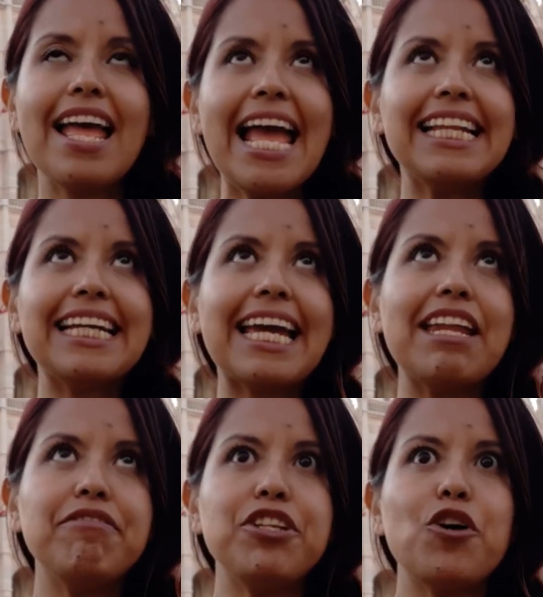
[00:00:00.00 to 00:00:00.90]
Ese que
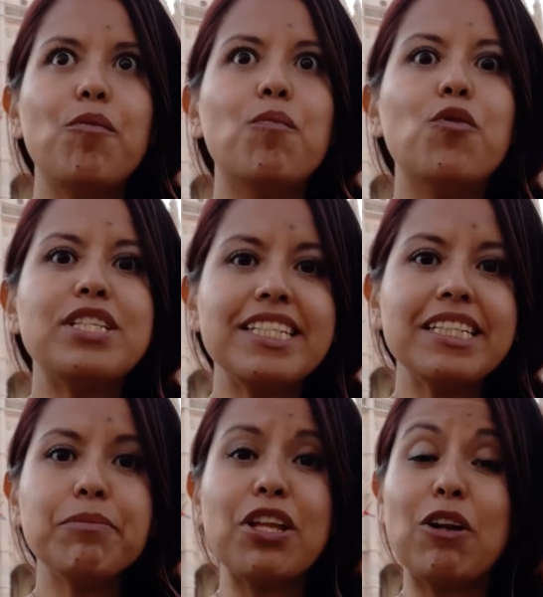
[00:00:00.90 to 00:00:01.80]
definió
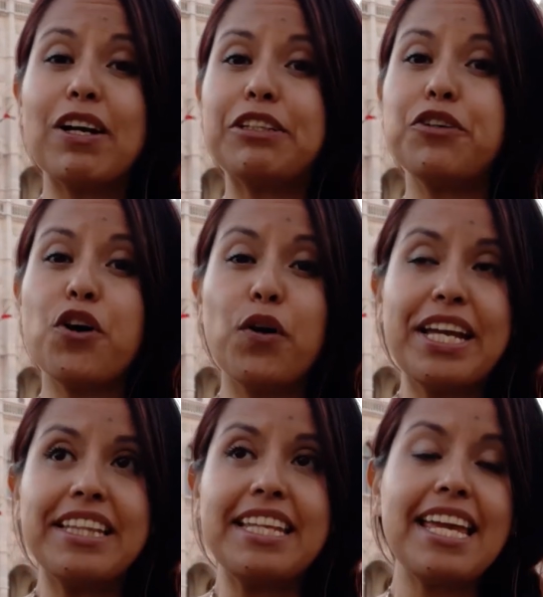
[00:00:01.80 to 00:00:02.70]
muchísimo de lo que soy
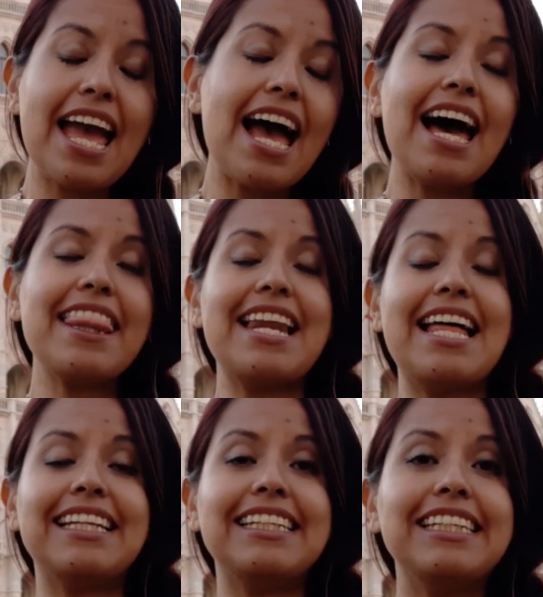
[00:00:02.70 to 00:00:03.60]
hoy en día, de
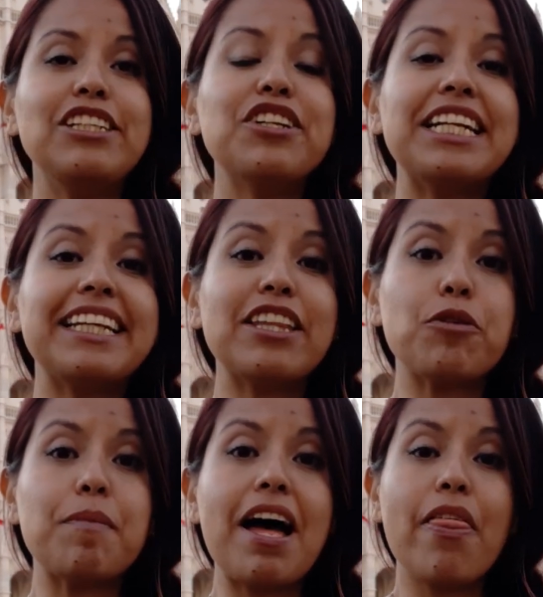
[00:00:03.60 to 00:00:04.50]
las decisiones que he
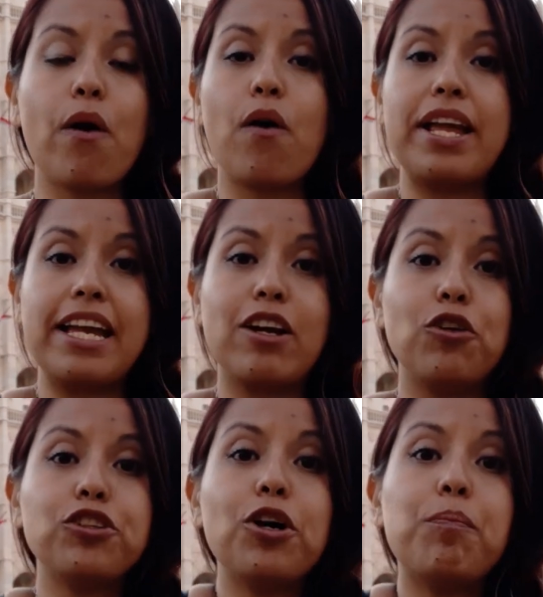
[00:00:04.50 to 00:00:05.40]
tomado,
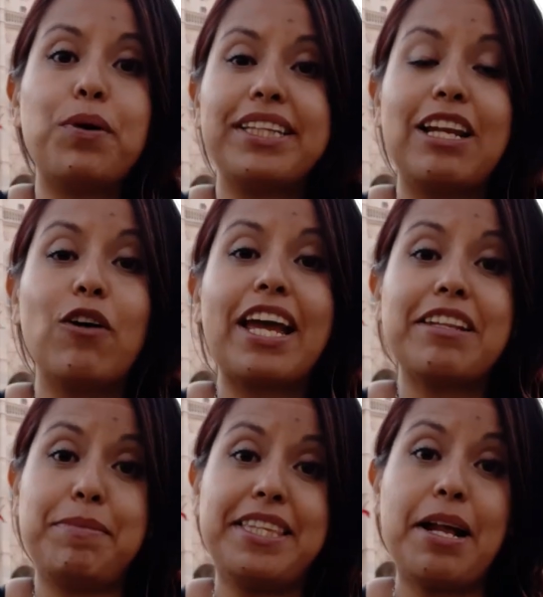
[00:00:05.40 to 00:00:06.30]
incluso pues de lo que
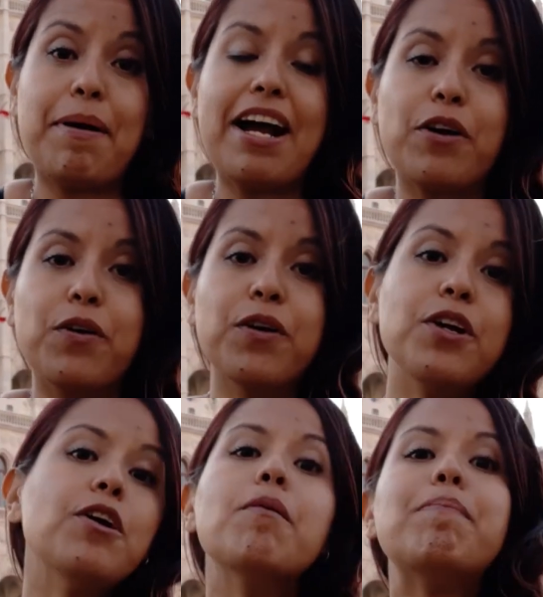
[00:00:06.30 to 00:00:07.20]
es mi trabajo.
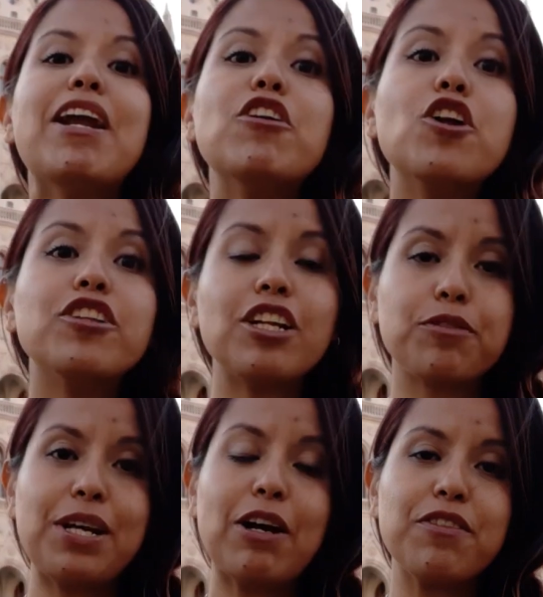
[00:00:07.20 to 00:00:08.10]
Pero no se los
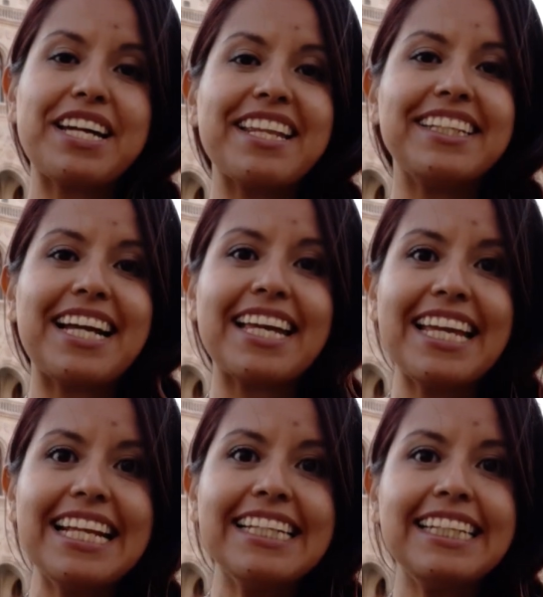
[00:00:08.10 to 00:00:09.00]
voy a contar desde
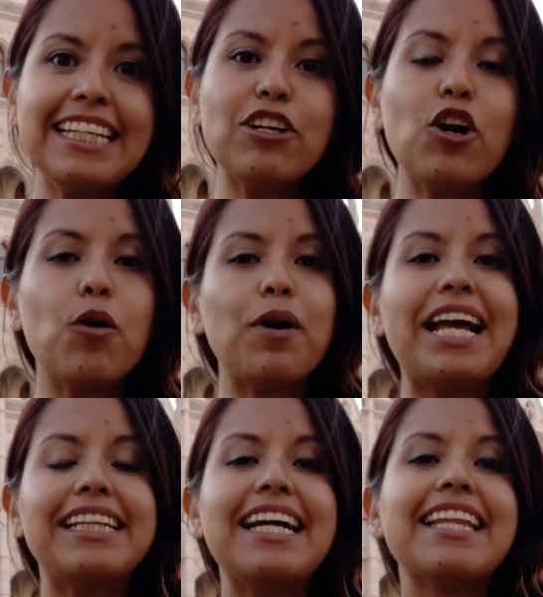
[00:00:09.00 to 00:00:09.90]
aquí, sino lo voy
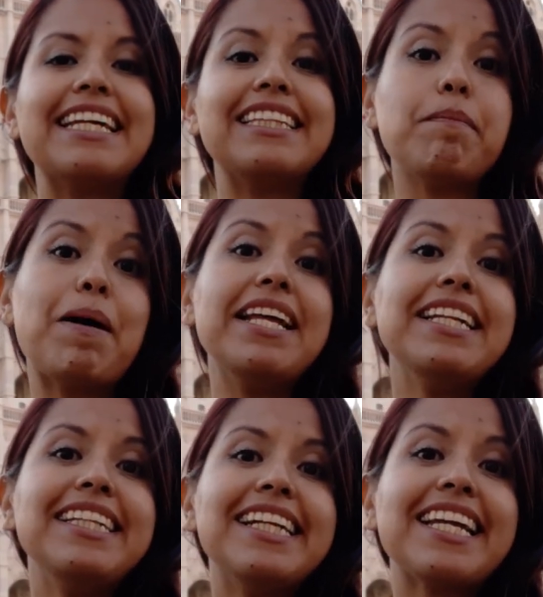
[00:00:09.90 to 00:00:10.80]
a hacer desde
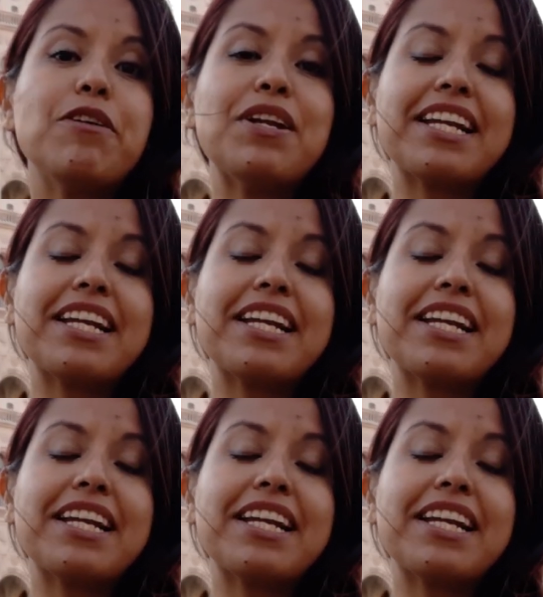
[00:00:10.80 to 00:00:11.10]
París y es que hay una